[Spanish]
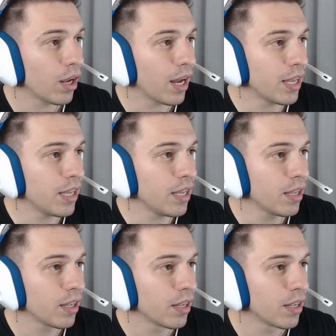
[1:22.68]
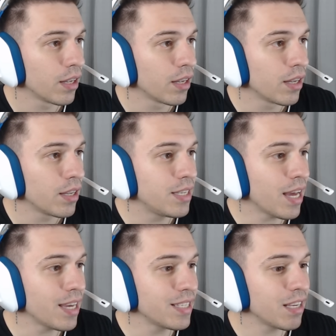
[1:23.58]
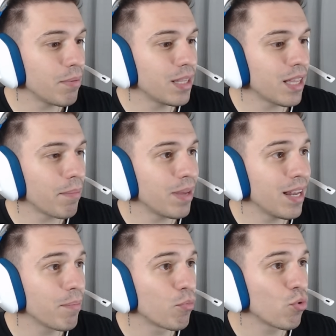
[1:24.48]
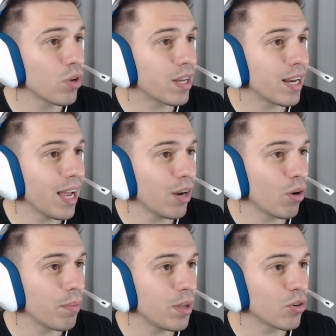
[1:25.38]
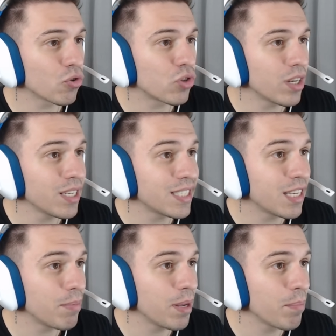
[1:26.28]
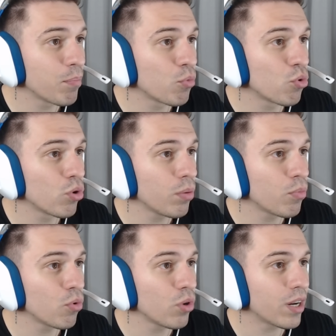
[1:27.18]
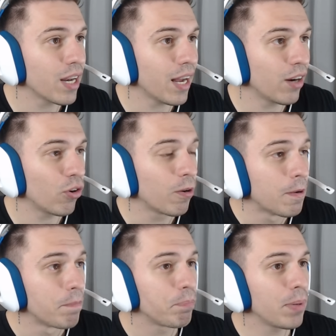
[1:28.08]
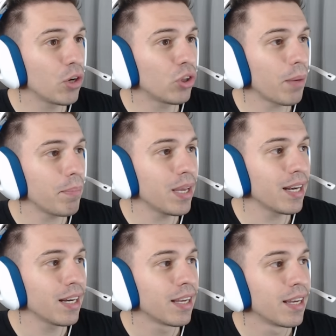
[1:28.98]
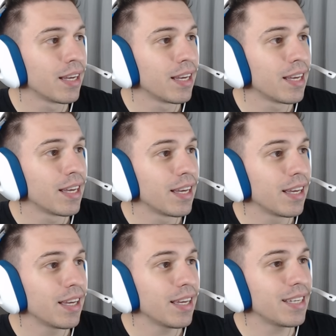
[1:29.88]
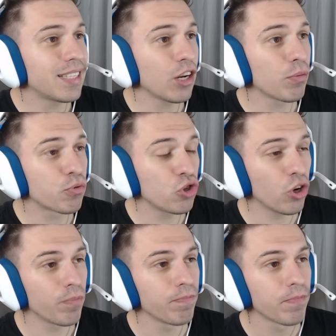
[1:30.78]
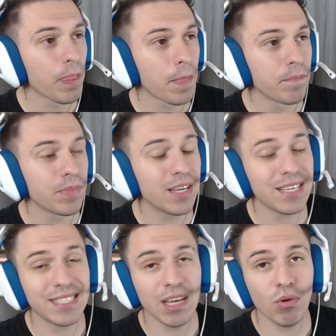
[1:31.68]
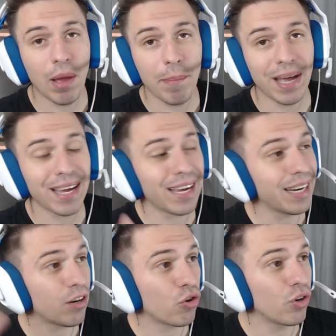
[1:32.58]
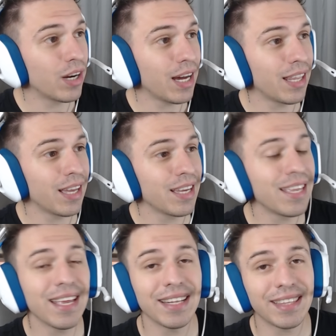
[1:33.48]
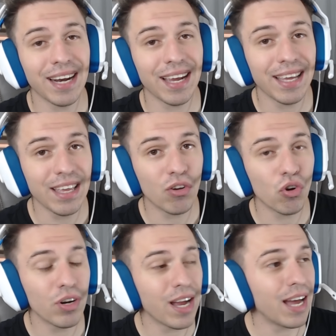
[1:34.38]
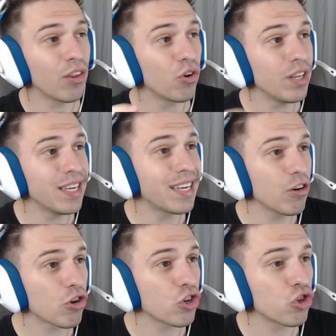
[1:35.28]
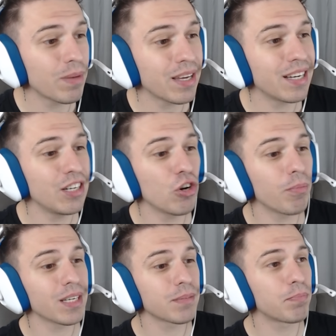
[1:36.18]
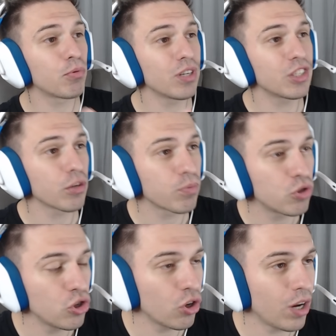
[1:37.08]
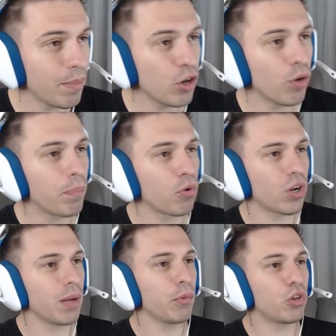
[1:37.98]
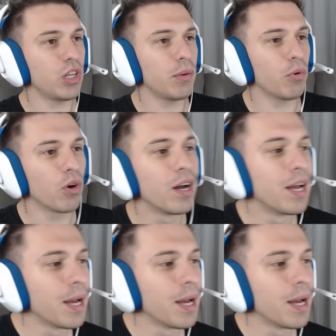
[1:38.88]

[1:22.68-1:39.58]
Ahí. Y ahí se ve también muy claro, amigos, ¿eh? se ve muy, muy claro. Pero también está la opción de que sea una máscara colgada y el traje colgado. Y creo que yo me inclino más por esa opción, amigos. ¿Por qué motivo?